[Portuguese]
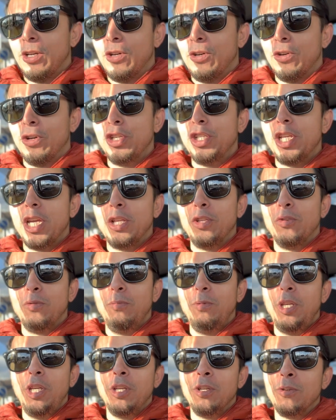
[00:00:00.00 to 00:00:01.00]
Hoje é
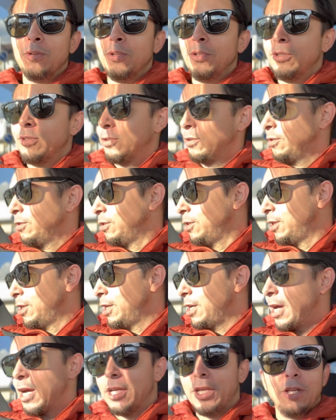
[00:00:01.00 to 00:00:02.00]
domingo,
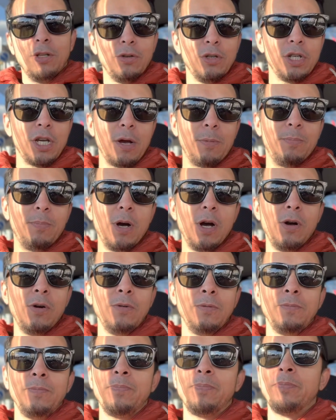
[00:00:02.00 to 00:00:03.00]
aqui no
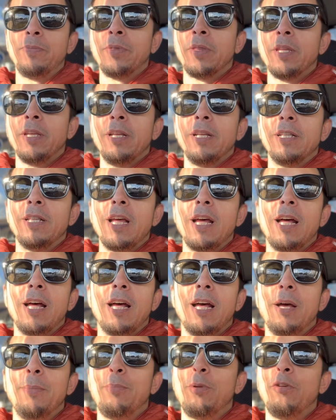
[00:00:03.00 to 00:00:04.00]
Japão,
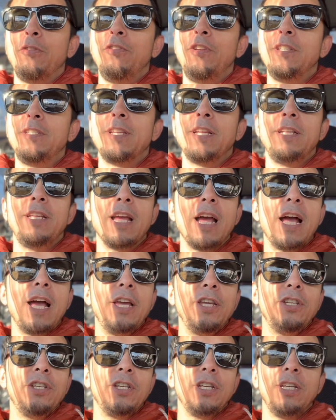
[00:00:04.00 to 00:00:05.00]
na província de
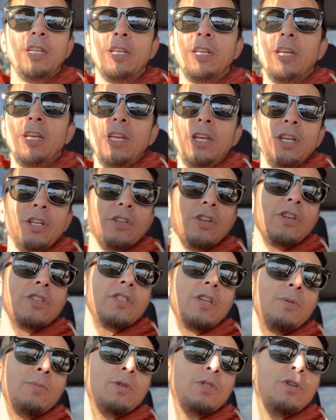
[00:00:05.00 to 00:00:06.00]
Aichi. E nós
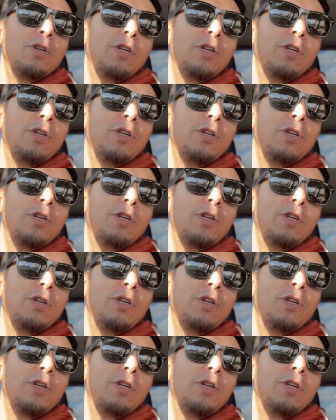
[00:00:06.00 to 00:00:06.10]
vamos o